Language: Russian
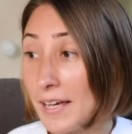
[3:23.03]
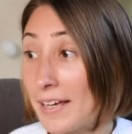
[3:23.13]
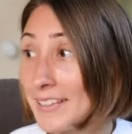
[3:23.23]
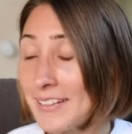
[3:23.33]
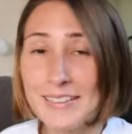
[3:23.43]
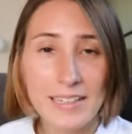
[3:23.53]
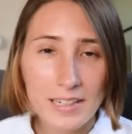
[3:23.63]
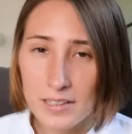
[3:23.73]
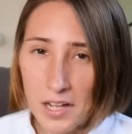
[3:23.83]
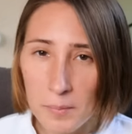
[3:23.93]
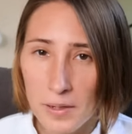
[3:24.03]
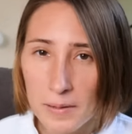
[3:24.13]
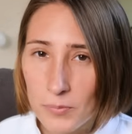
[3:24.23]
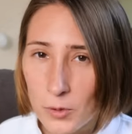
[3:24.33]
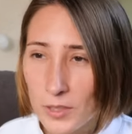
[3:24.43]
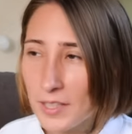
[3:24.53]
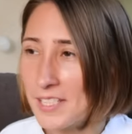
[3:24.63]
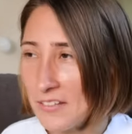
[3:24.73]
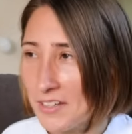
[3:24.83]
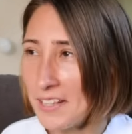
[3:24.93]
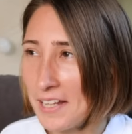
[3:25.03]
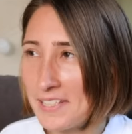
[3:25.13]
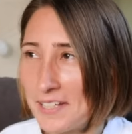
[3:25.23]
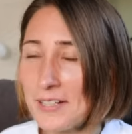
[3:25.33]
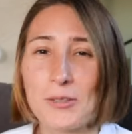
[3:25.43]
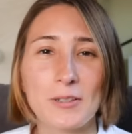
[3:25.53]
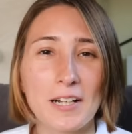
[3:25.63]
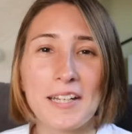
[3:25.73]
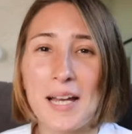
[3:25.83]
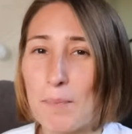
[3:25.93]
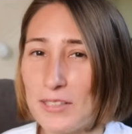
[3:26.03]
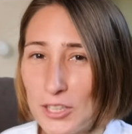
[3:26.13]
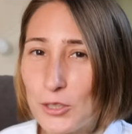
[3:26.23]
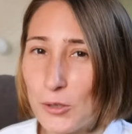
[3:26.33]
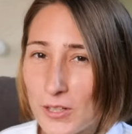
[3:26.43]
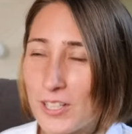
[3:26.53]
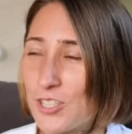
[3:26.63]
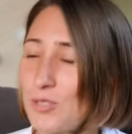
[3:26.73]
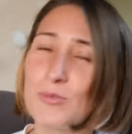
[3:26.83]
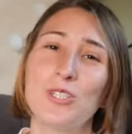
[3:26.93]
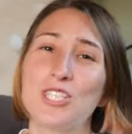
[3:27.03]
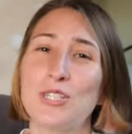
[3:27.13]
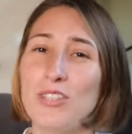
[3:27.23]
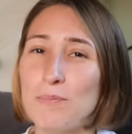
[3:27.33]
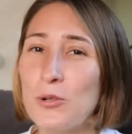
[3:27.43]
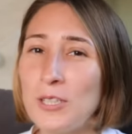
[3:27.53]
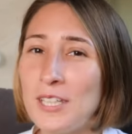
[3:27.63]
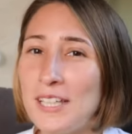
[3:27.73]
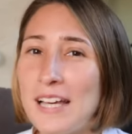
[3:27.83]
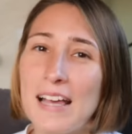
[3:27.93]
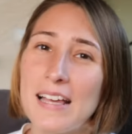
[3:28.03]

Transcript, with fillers: Это не реклама, но это совет для тех, кто, как и я, паникер, живущий в Японии.